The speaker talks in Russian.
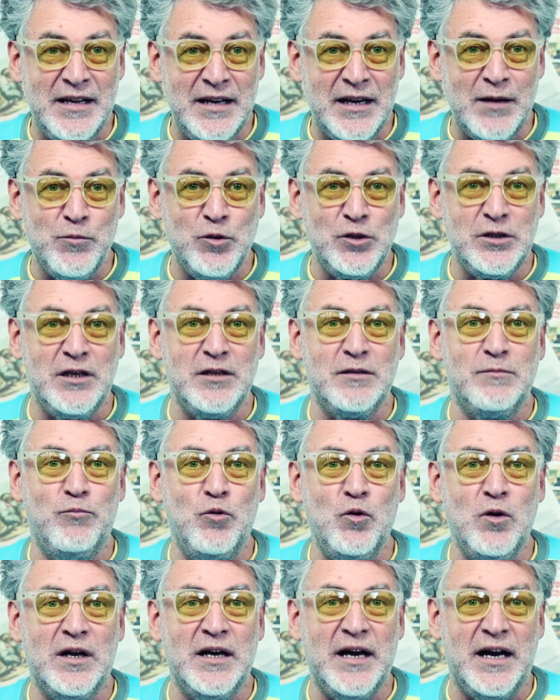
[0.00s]
Она работает
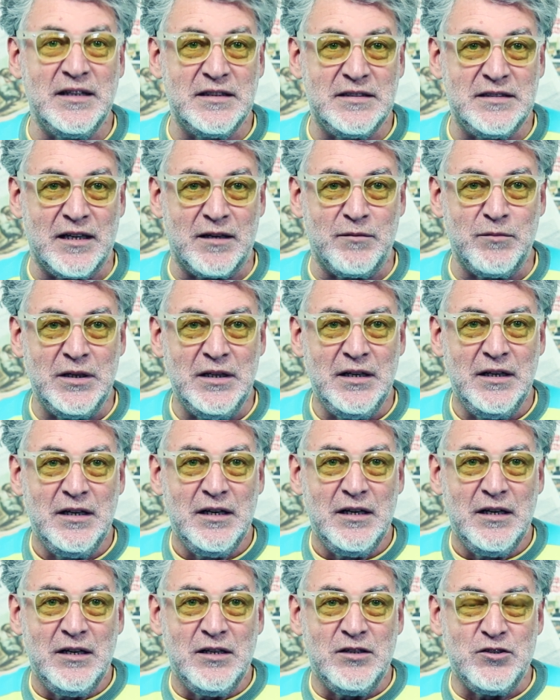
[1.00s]
бухгалтером
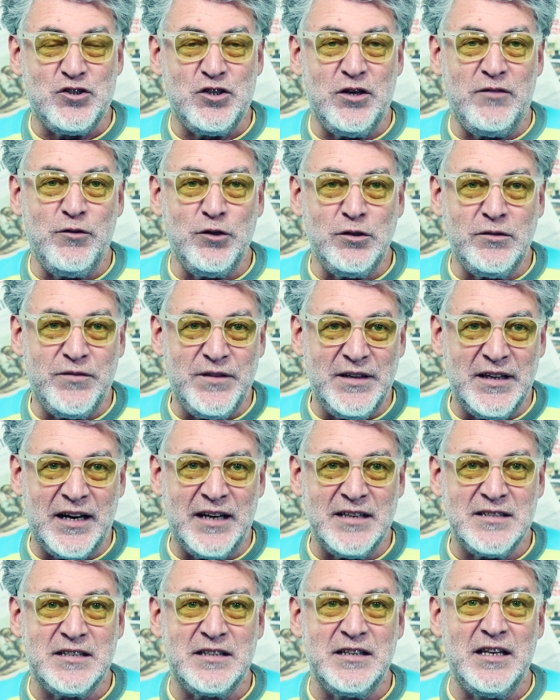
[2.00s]
живет в
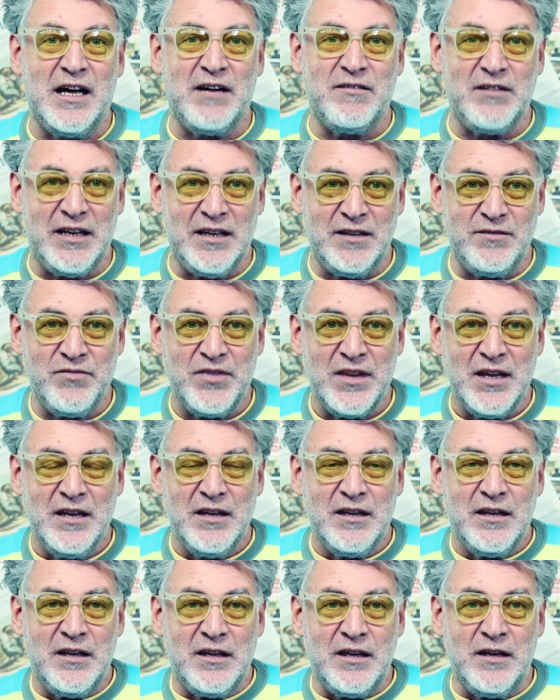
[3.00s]
Ярославле.
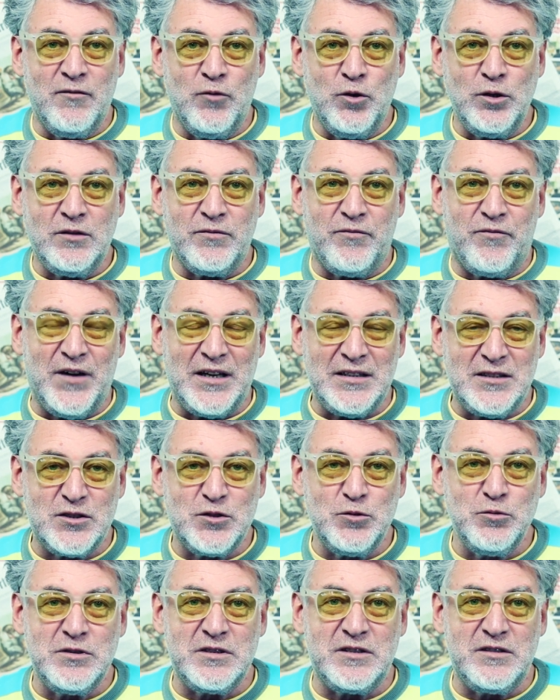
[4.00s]
И вот в
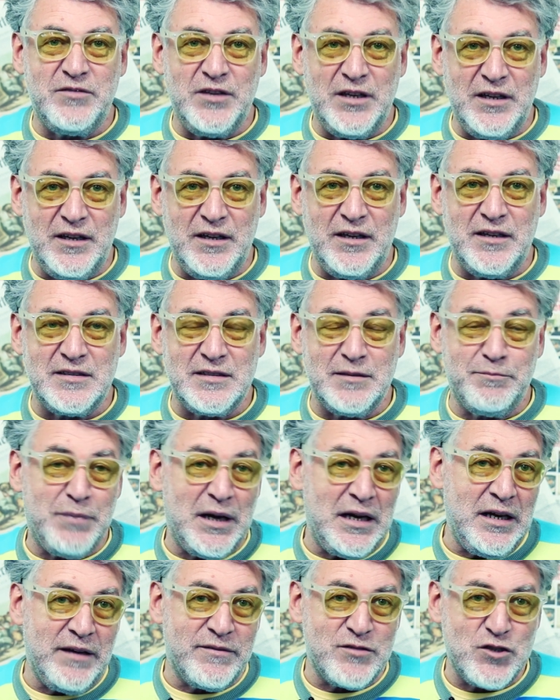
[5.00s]
отсутствии
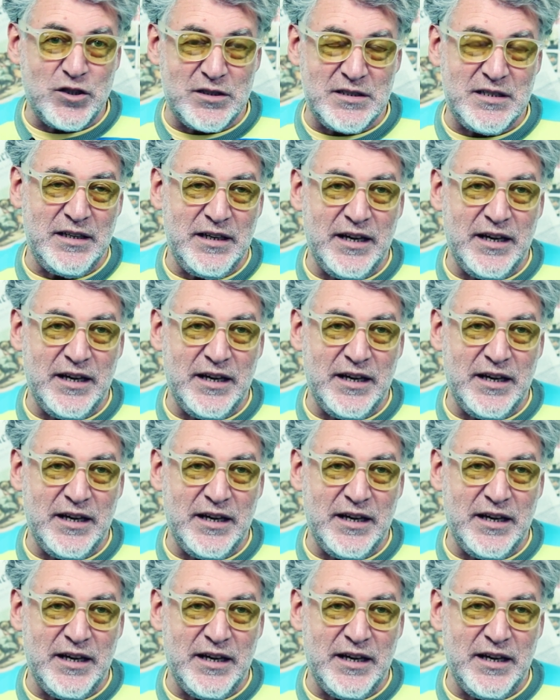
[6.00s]
заболевших